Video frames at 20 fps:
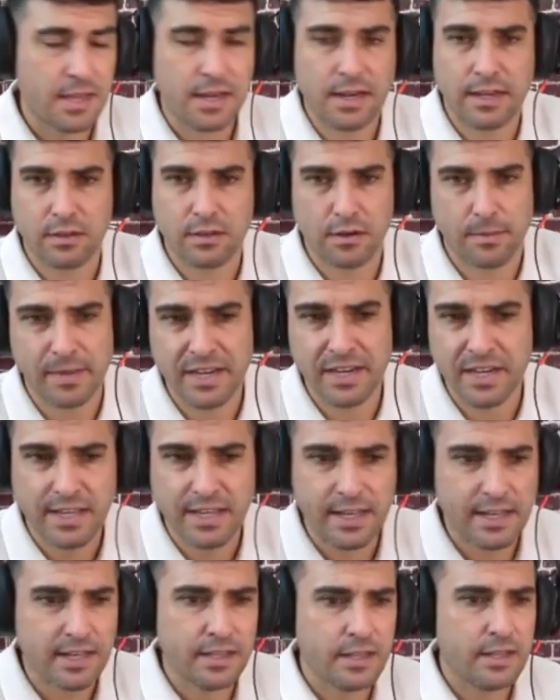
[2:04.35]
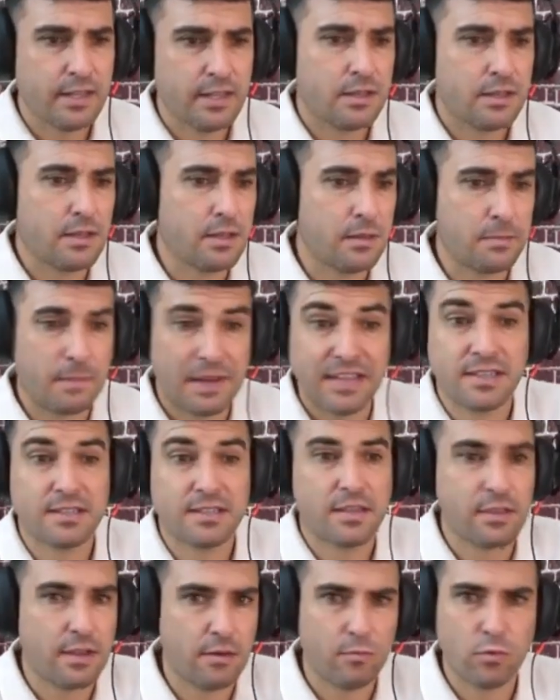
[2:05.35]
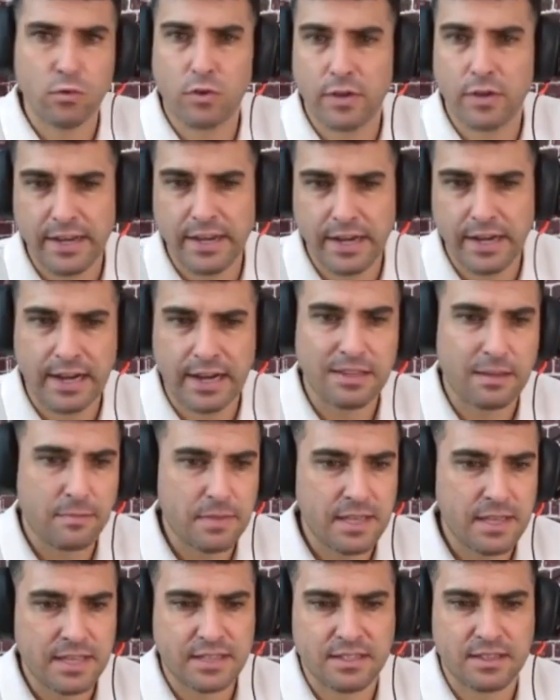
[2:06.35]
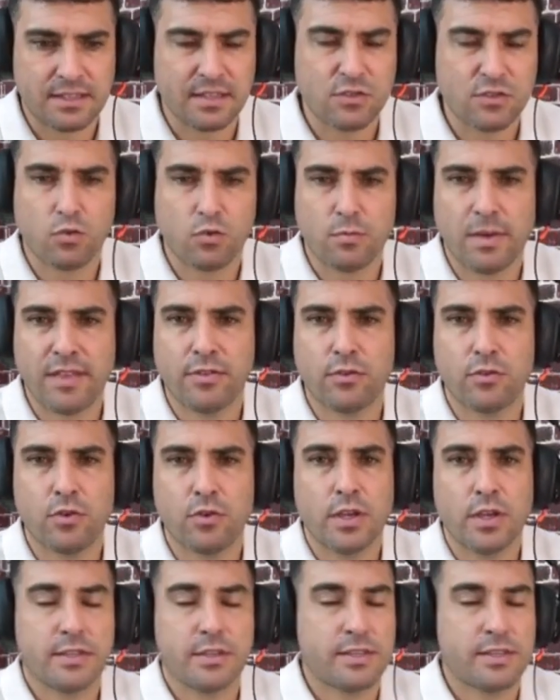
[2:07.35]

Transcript: Latinoamérica, eh, países del mundo en general también que se están sumando,